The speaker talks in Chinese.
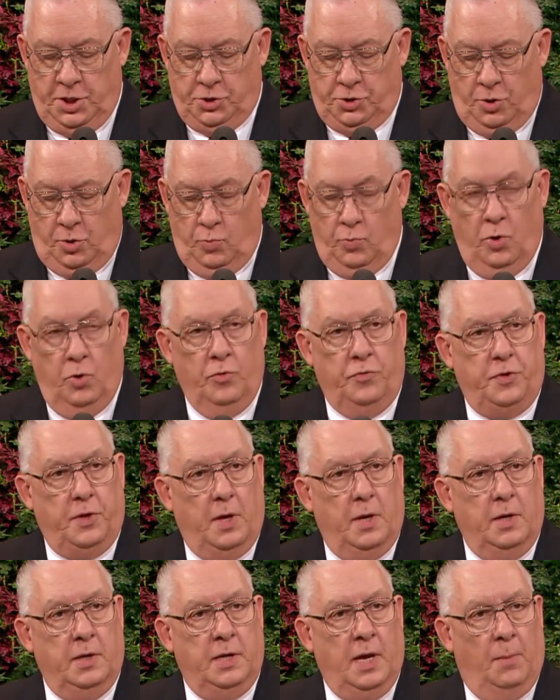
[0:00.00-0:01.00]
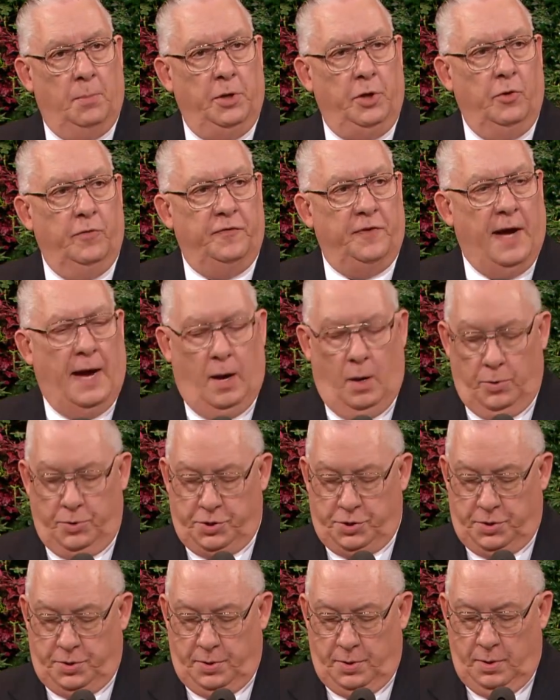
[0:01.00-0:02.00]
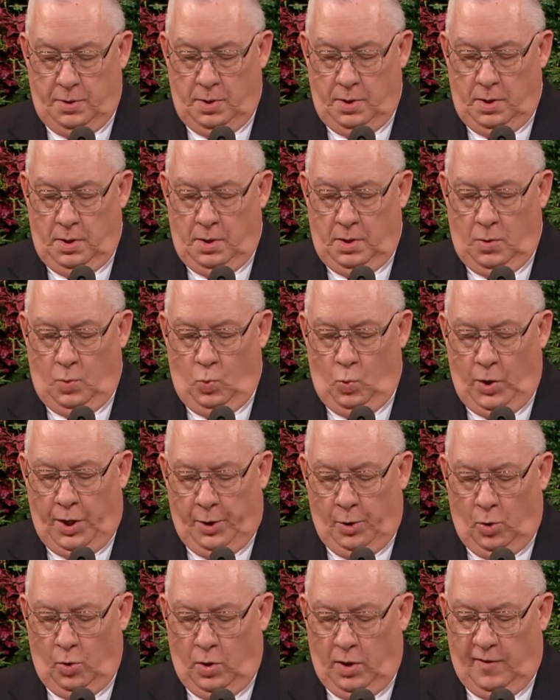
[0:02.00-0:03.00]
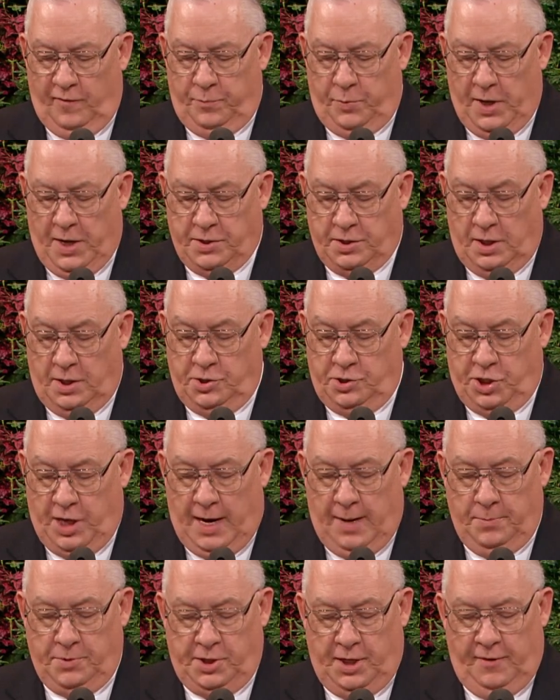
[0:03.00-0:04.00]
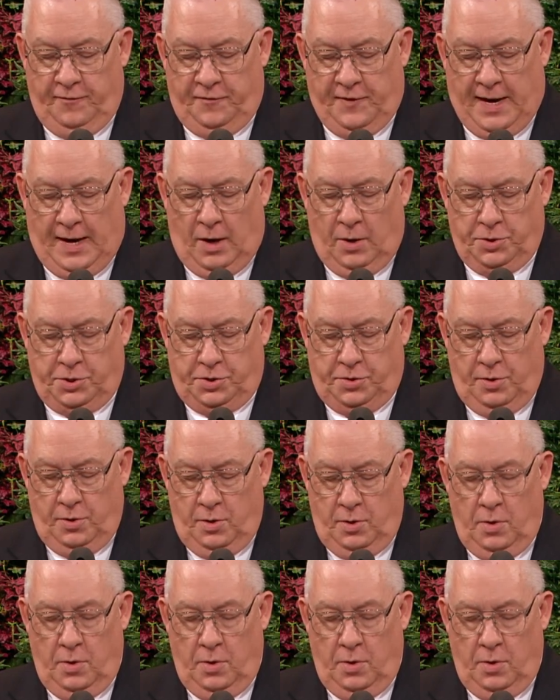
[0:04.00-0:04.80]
前总会副会长雅各·富士德会长的遗孀